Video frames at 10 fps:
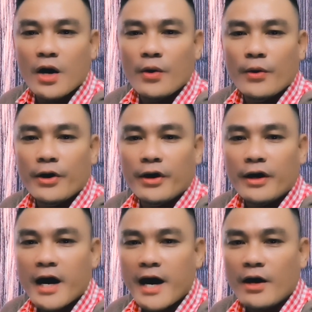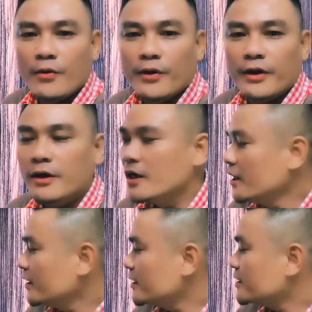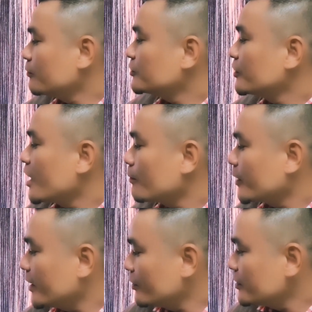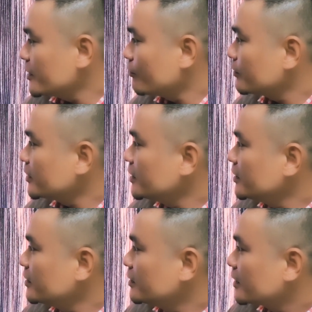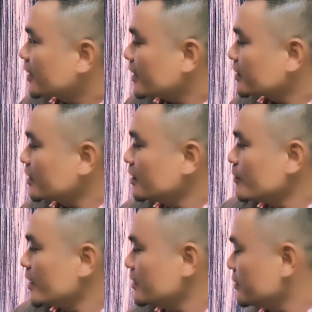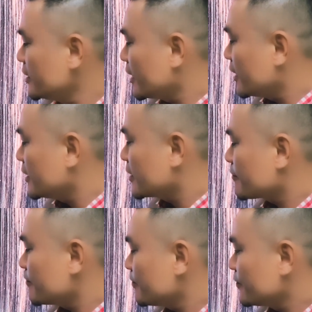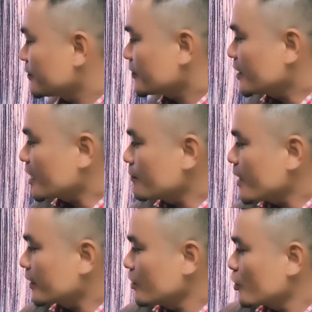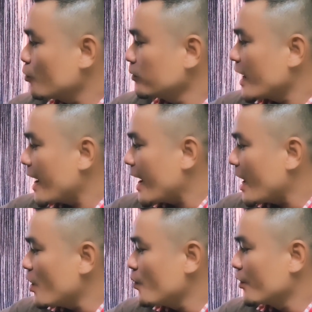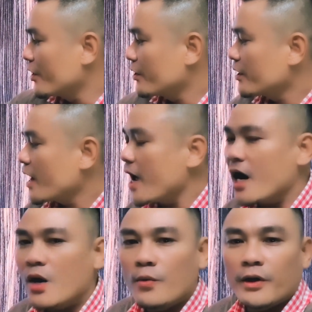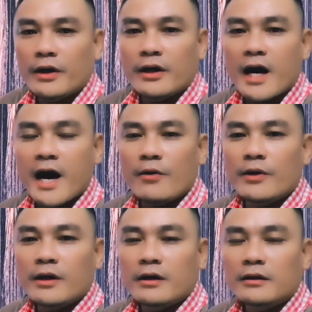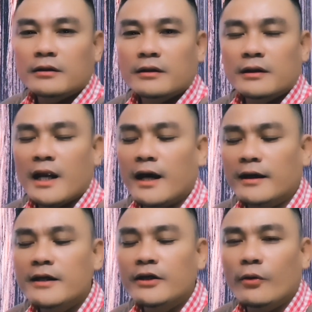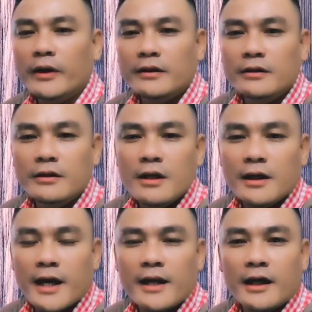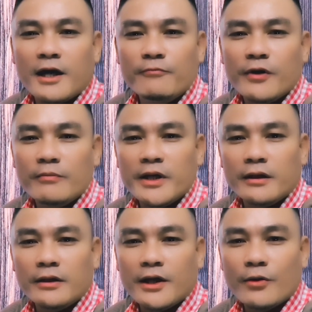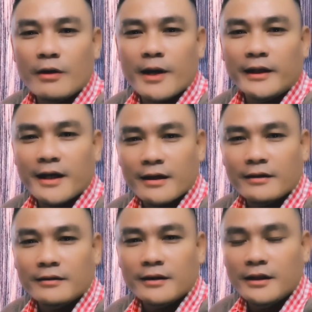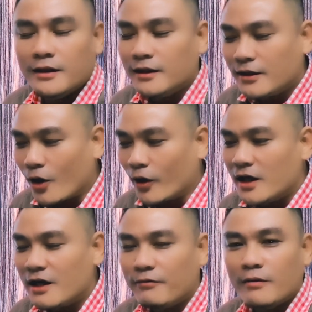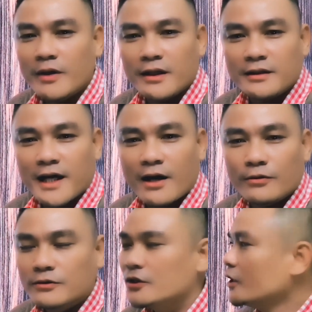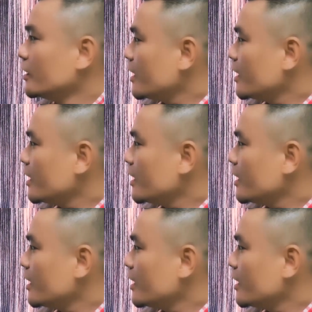Hour, hour. Thì trong trường hợp này nó giống như cái từ bên dưới này nè các bạn, nó cũng là hour, hour, hour. Là khi nói từ đơn lẻ là không phân biệt được đâu các bạn nha. Đừng hỏi là phân biệt làm sao.